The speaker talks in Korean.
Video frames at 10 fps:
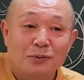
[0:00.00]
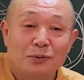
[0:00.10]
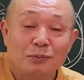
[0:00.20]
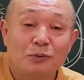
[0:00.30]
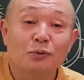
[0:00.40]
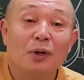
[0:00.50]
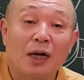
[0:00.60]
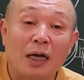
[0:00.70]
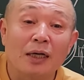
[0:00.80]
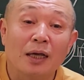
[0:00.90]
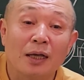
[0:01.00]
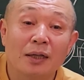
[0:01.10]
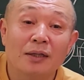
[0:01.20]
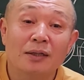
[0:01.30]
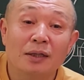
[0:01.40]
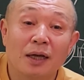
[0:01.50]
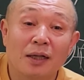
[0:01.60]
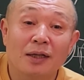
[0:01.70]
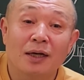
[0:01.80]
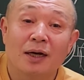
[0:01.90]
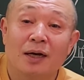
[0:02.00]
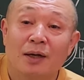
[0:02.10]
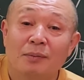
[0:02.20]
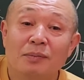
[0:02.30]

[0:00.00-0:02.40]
좀 그동안 강의했는데 내가